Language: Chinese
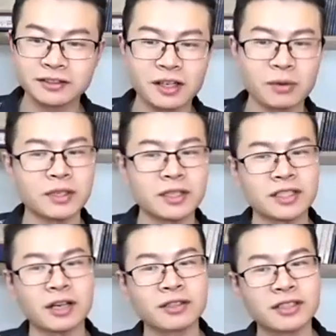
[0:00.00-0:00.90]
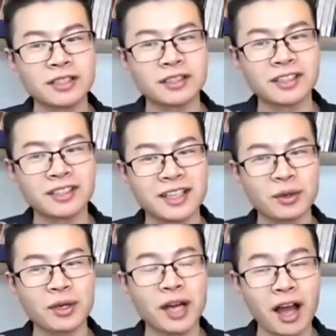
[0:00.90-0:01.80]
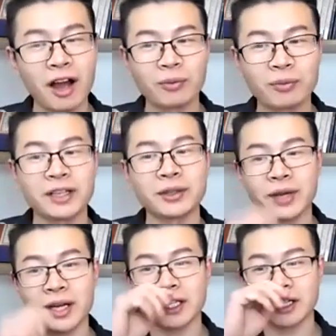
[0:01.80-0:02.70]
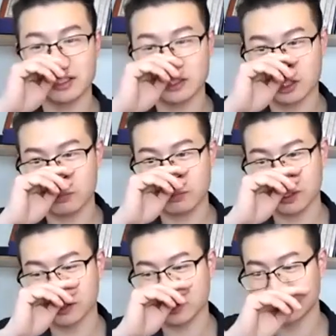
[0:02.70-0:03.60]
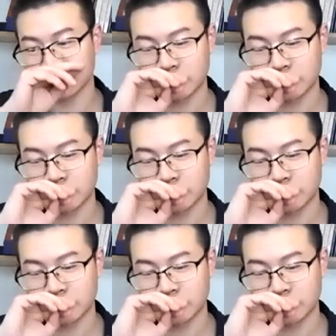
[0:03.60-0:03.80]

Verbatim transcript: 那我们的交际才会好，别人愿意跟你交朋友。